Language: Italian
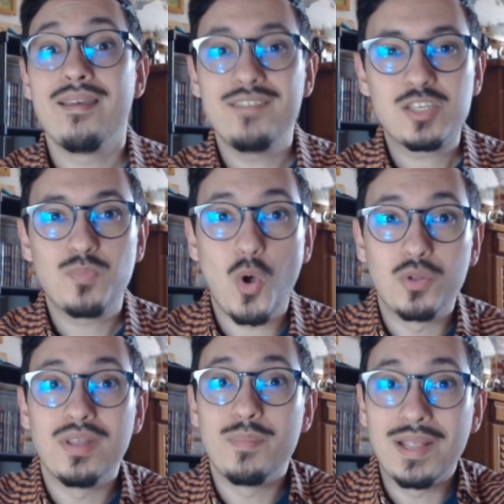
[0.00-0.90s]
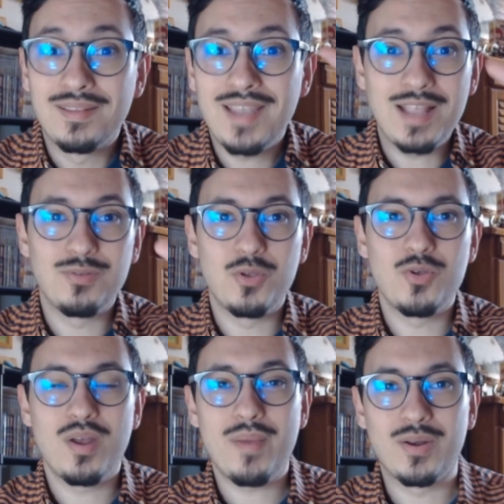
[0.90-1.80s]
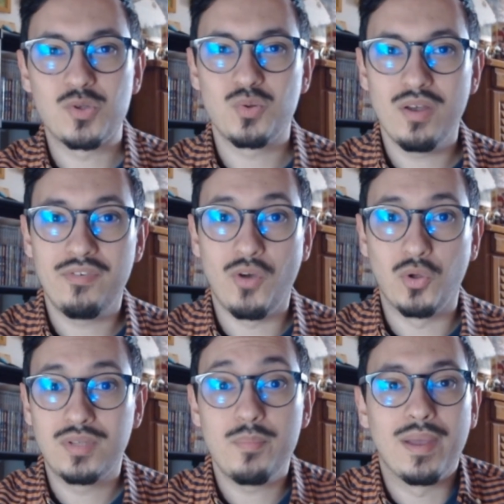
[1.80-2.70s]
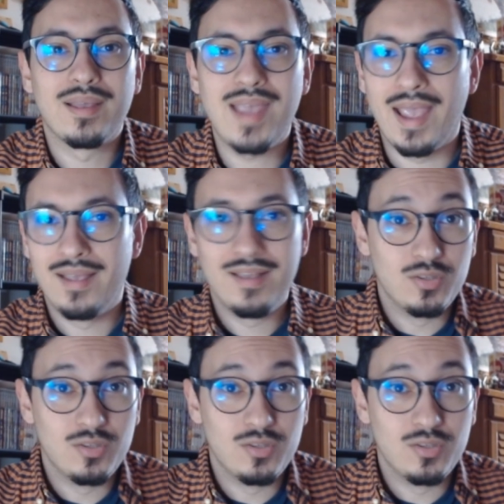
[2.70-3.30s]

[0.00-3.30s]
risponde mettendogli una mano sulla fronte perché